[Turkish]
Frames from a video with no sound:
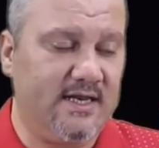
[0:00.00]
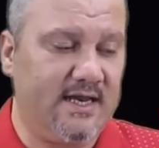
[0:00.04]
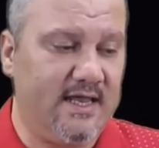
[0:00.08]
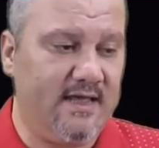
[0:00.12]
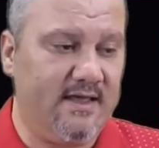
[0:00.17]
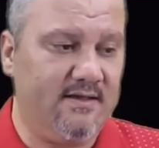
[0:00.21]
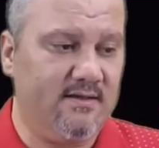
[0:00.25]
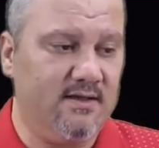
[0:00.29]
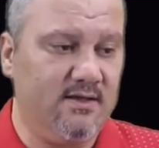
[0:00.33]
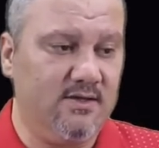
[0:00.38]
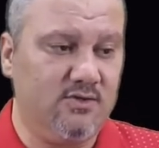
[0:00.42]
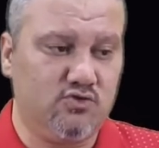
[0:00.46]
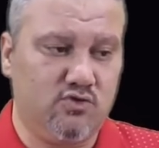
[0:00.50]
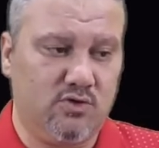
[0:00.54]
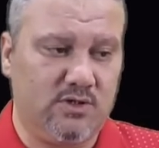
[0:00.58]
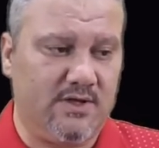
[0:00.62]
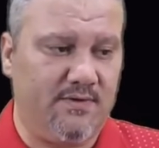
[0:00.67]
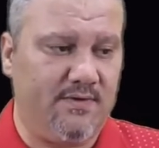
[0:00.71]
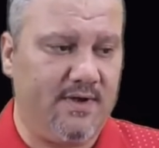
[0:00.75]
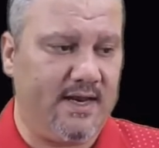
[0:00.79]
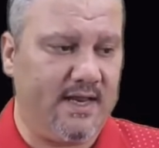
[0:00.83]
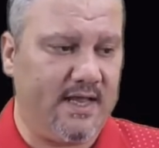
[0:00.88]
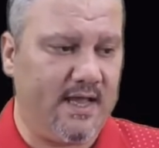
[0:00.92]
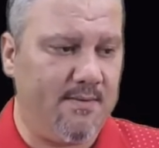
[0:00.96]
Yine e,
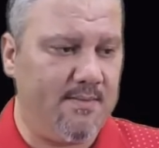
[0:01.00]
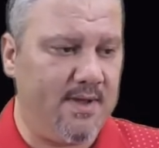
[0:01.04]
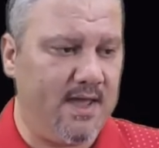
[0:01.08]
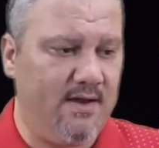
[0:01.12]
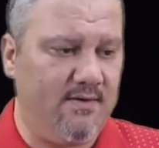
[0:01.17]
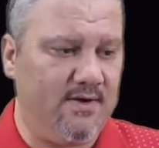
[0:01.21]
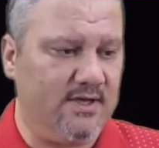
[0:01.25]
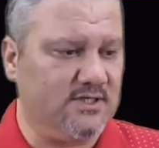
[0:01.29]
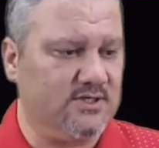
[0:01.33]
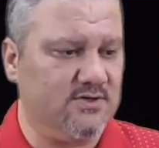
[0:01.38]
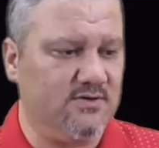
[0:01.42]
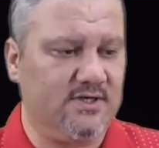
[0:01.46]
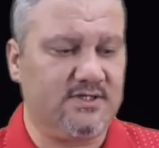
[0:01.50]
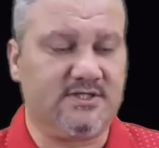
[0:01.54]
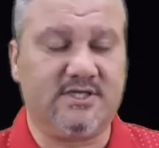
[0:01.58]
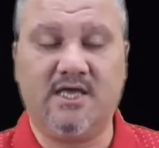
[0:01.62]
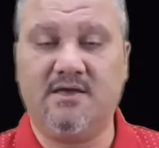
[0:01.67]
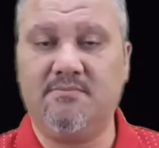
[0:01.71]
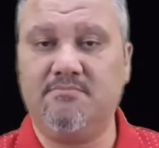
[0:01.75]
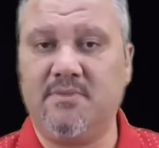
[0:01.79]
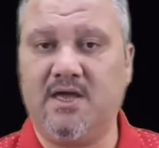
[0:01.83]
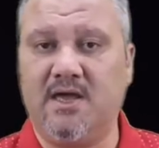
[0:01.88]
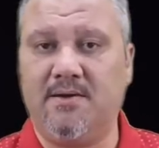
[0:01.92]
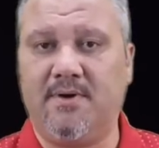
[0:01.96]
Zultaveregen'e yavaş yavaş
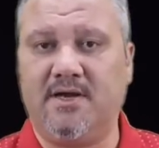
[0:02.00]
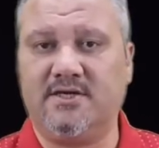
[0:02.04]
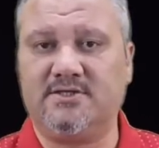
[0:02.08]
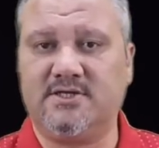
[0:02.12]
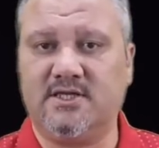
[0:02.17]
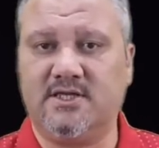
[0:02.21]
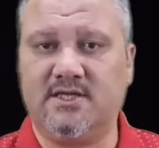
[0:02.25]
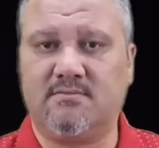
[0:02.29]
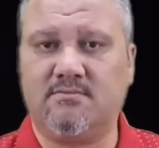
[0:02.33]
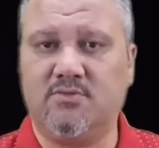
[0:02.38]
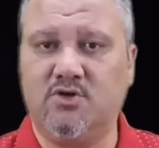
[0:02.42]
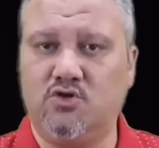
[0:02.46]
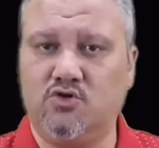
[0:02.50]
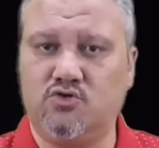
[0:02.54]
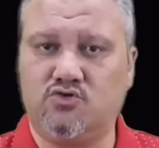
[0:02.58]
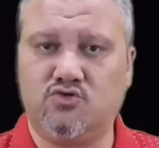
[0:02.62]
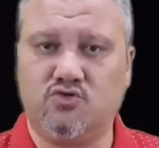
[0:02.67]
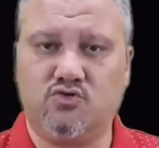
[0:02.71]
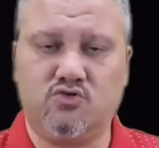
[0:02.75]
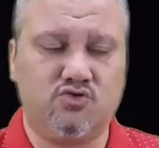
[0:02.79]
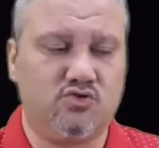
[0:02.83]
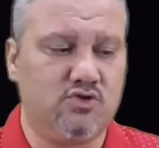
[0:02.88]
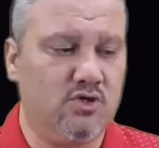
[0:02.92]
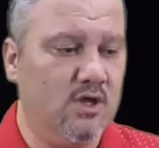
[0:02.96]
değinmeye başladık
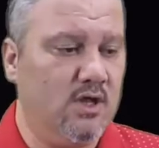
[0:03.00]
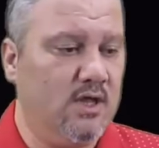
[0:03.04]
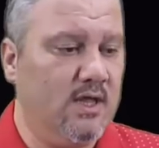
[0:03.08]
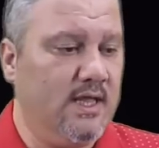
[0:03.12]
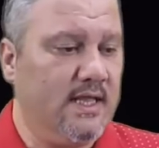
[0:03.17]
biliyorsunuz.